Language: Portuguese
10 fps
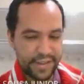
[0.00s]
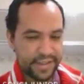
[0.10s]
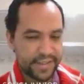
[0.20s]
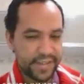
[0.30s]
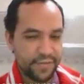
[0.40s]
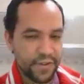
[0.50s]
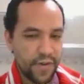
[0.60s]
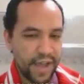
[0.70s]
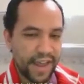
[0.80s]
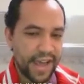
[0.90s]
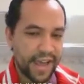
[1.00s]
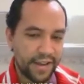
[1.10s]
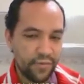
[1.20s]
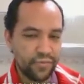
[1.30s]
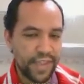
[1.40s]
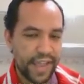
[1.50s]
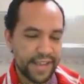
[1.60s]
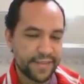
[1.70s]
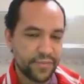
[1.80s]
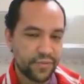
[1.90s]
Se eu igualar um
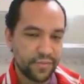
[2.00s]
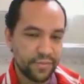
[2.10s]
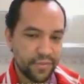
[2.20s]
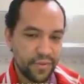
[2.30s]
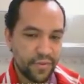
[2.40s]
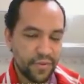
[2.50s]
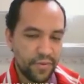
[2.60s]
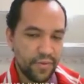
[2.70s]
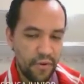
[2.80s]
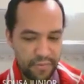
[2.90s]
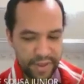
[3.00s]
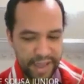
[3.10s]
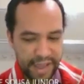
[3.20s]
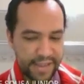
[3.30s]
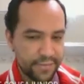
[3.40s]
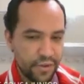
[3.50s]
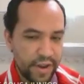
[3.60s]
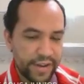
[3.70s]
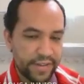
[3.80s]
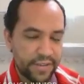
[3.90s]
décimo com um milésimo, eu
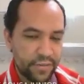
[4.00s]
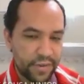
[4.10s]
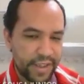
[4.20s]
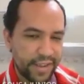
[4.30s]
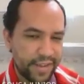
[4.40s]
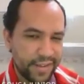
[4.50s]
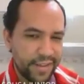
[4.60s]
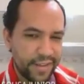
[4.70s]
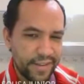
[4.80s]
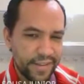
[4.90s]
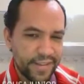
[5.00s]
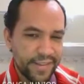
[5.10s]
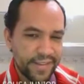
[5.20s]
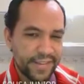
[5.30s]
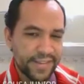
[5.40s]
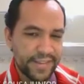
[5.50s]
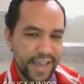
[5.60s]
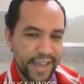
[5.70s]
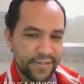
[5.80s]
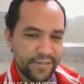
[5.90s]
acrescento o quê?
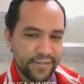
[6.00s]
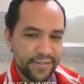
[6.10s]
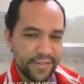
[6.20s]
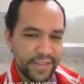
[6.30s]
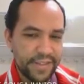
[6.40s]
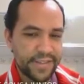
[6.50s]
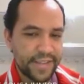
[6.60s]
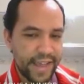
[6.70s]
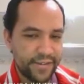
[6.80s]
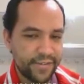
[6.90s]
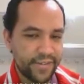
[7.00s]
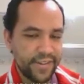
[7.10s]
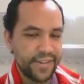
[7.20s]
Zero e zero.